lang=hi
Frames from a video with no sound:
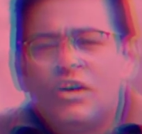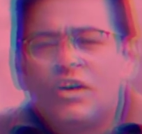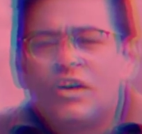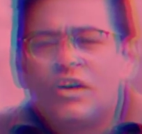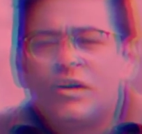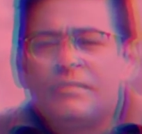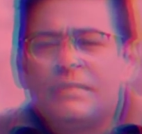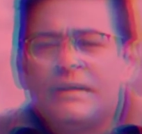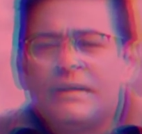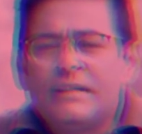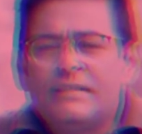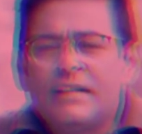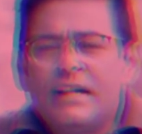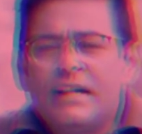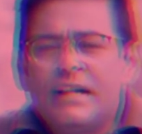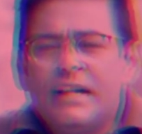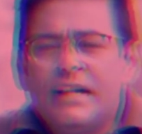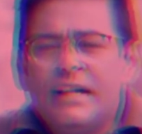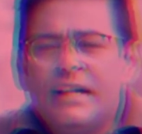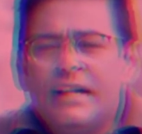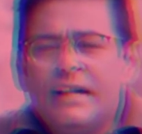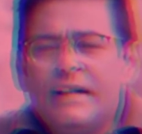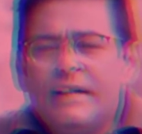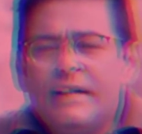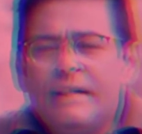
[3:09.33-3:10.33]
गौरव बंसल
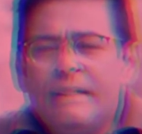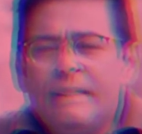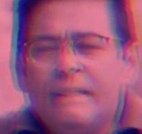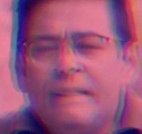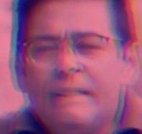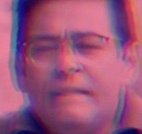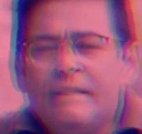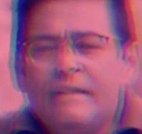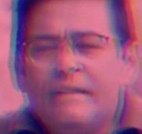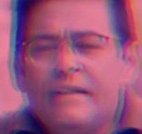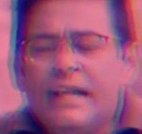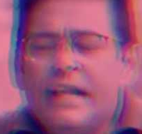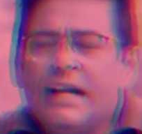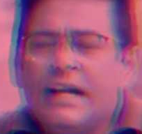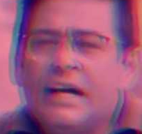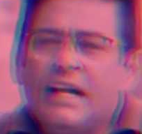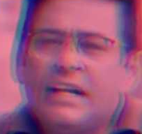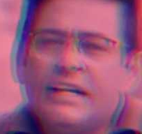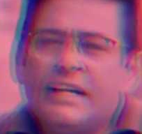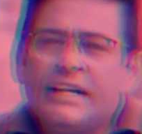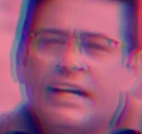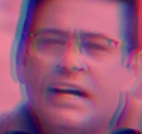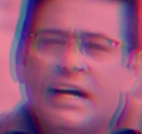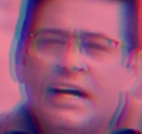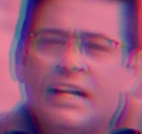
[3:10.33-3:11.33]
ने एक
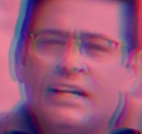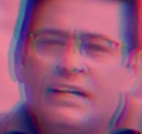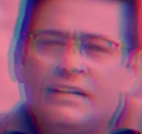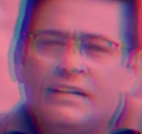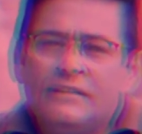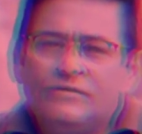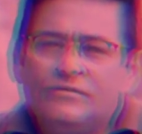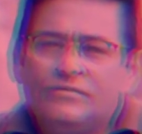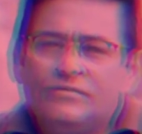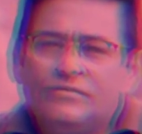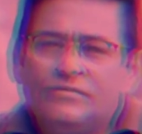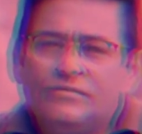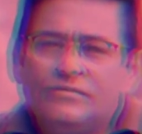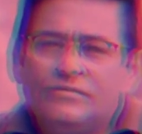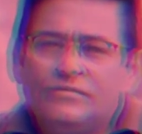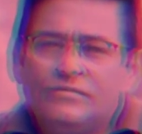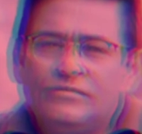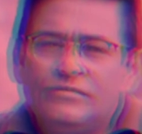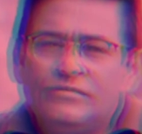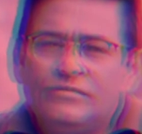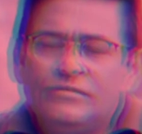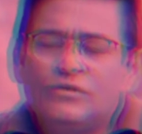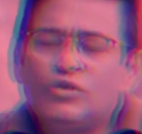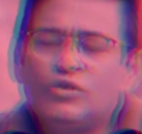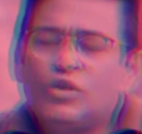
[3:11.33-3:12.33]
हल निकाला
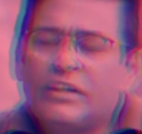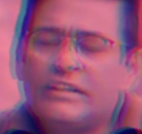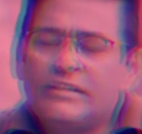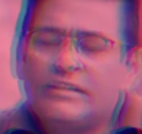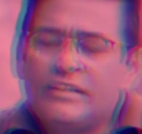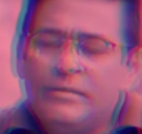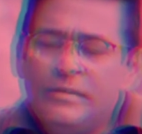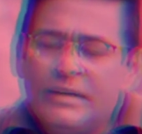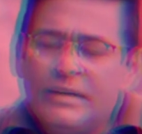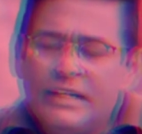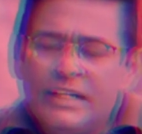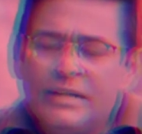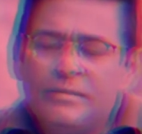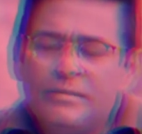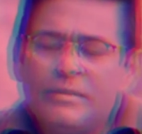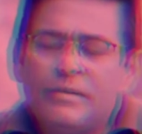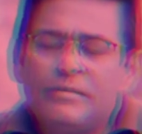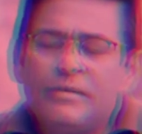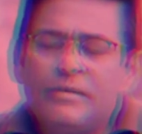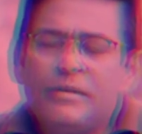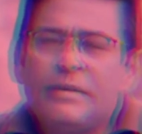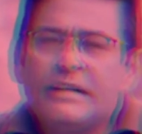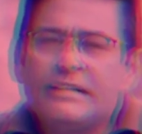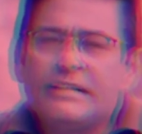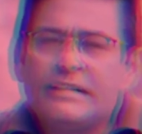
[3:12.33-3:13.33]
जो किसी भी
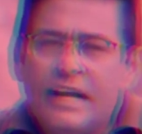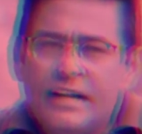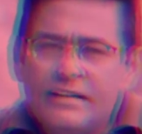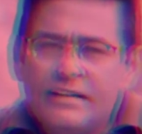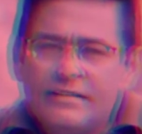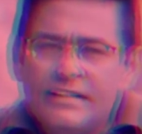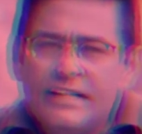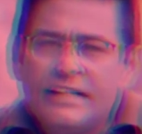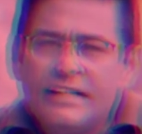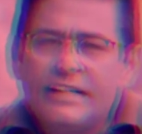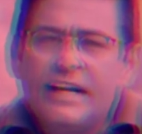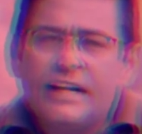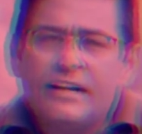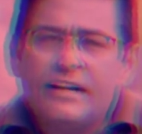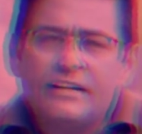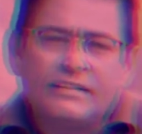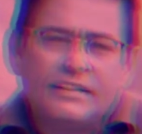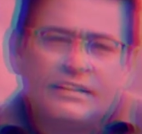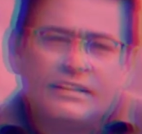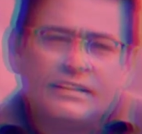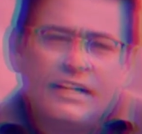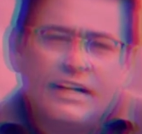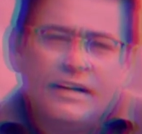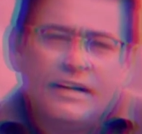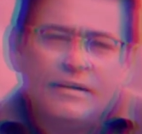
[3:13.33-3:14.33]
कीमत पे मैं जायज़ नहीं ठहरा
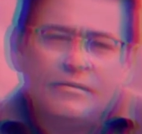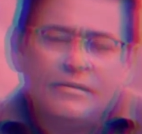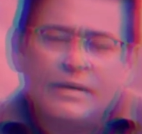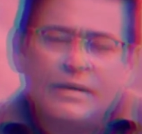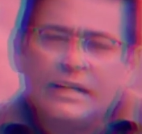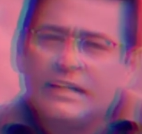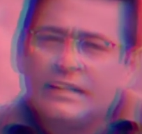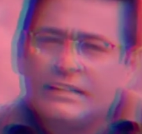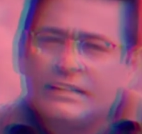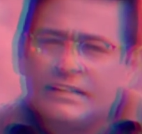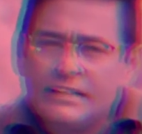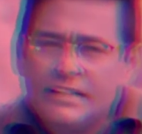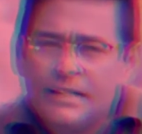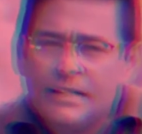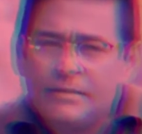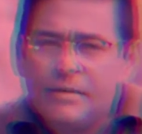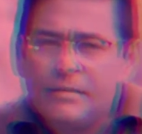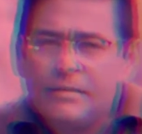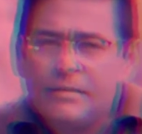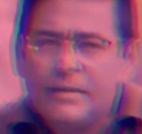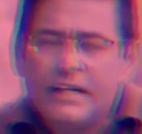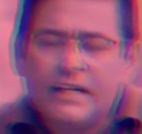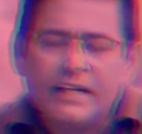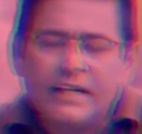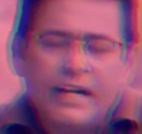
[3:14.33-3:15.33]
सकता बल्कि जितने
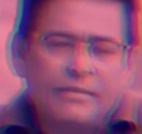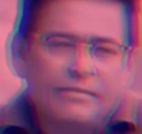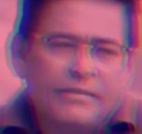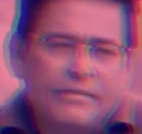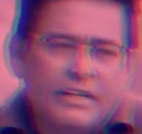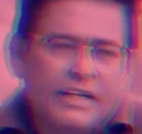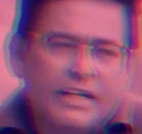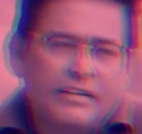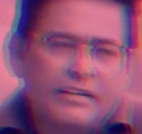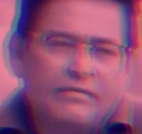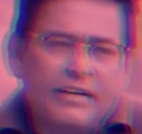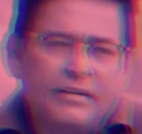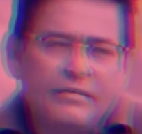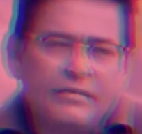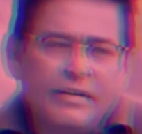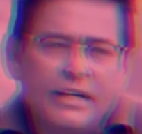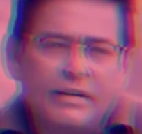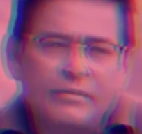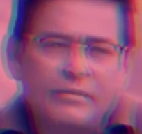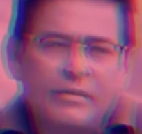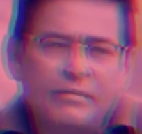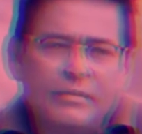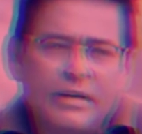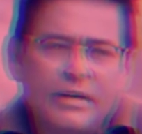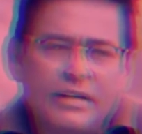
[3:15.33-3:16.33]
भी मेरे क्राइम तक के
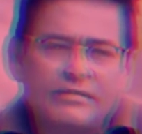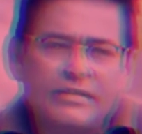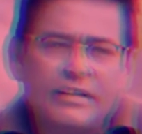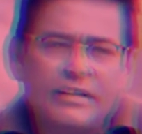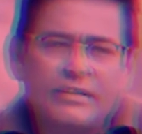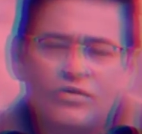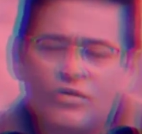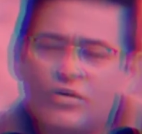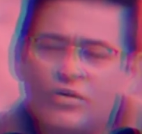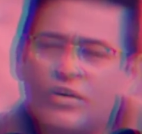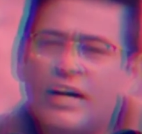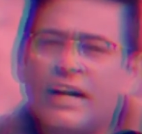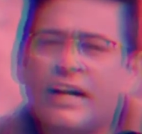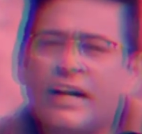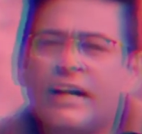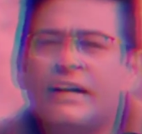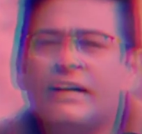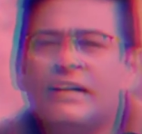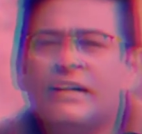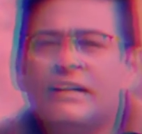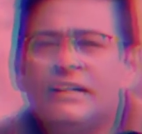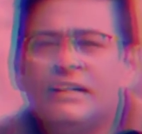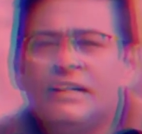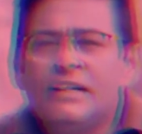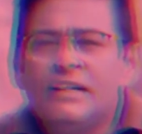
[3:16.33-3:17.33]
फैमिली के मेम्बर इस वक्त सुन रहे
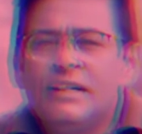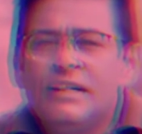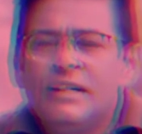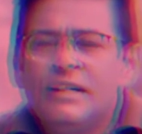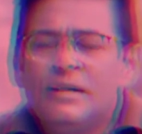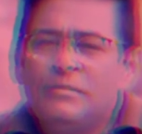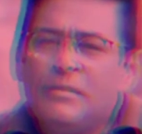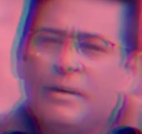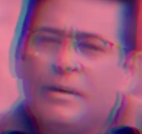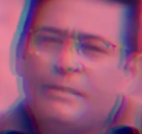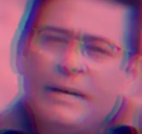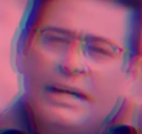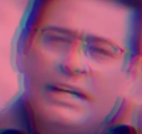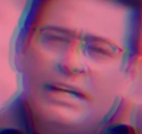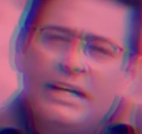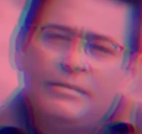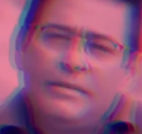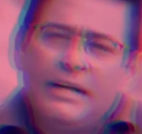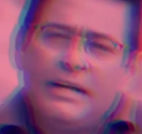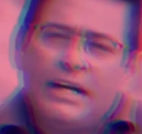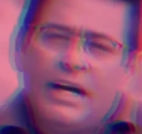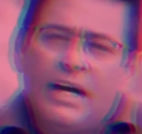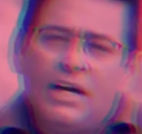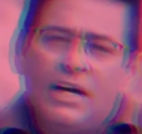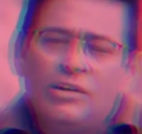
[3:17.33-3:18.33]
हैं मैं पहले
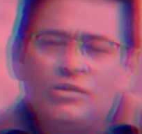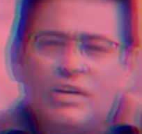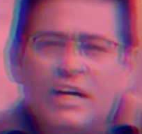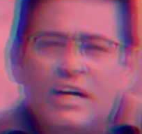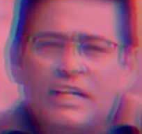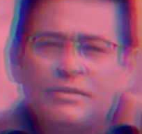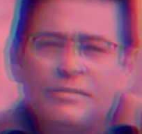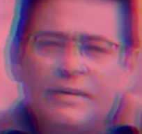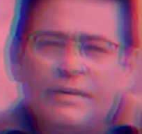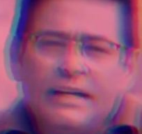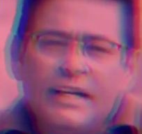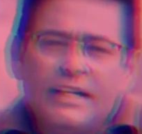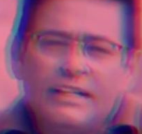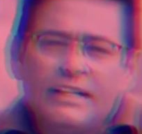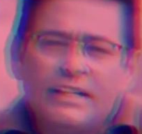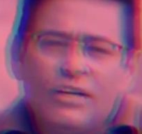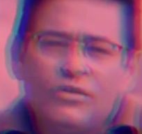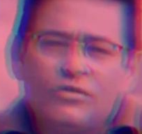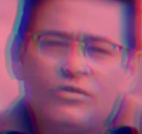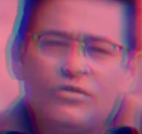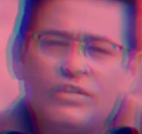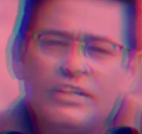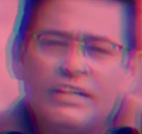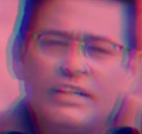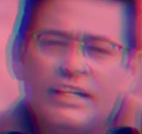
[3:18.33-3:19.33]
भी कहा हूँ आज भी कहता
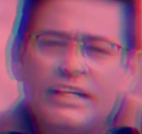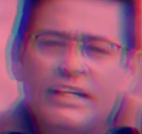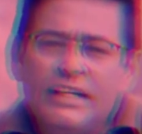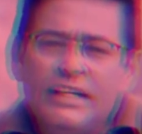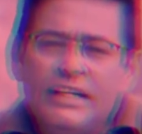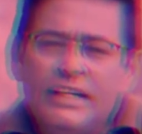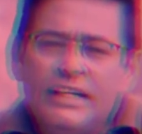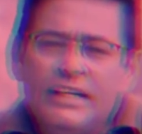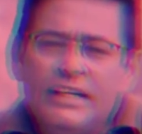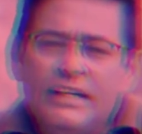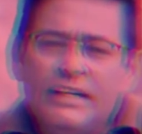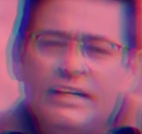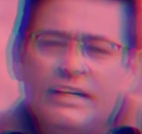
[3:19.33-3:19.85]
हूँ ज़िंदगी